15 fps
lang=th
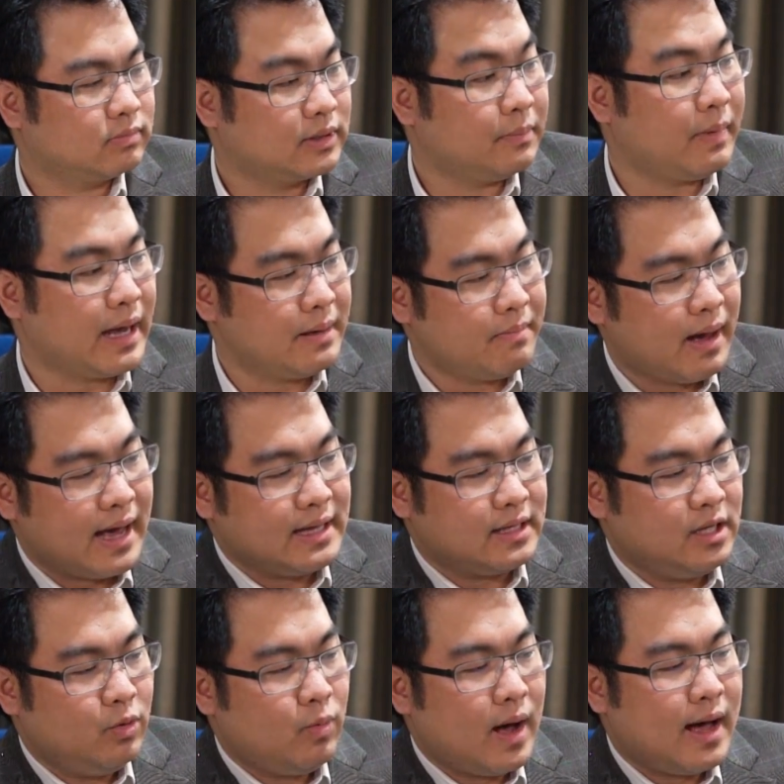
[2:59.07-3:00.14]
สมัยใหม่
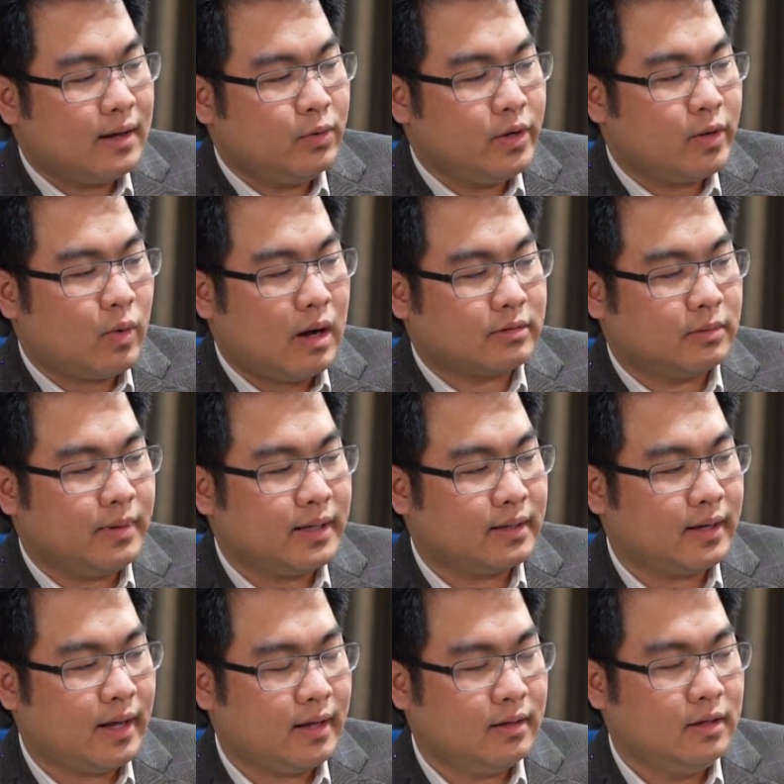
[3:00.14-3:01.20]
ที่ว่าด้วยความสำเร็จ
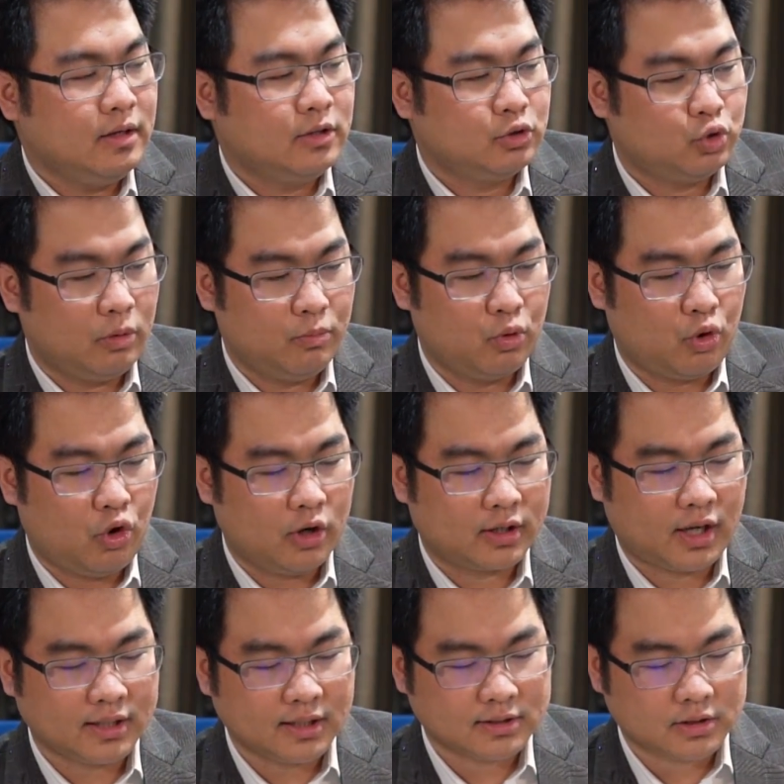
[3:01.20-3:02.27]
ส่วนบุคคล
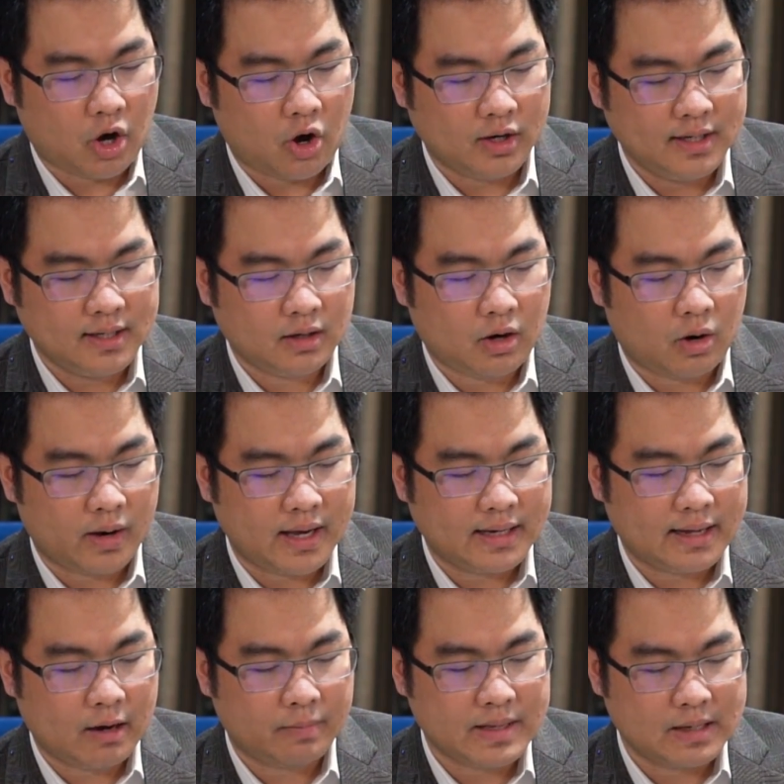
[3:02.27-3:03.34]
ก็จะสอนเรื่องของ
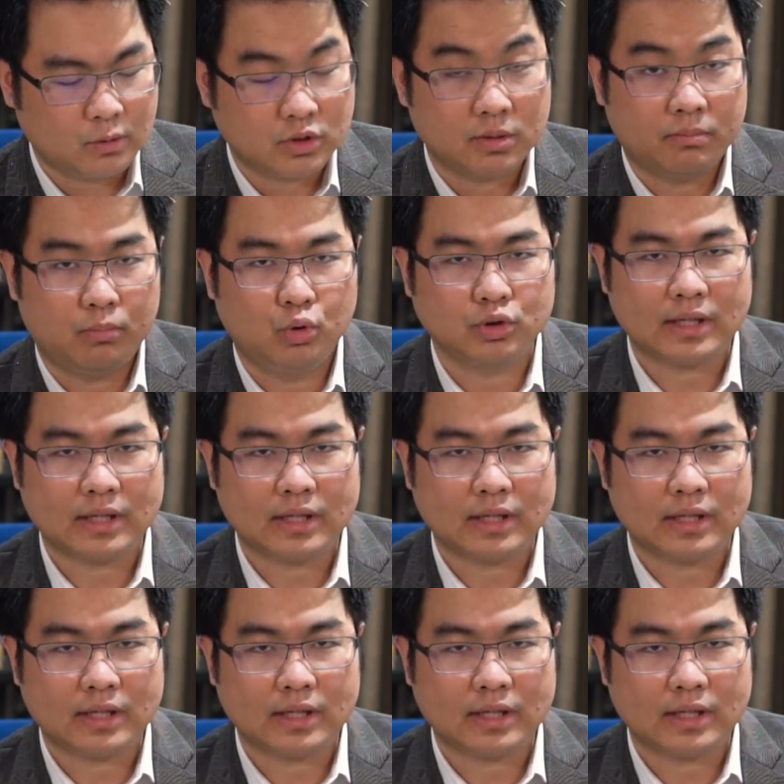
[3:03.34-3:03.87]
NLP คุณจะบู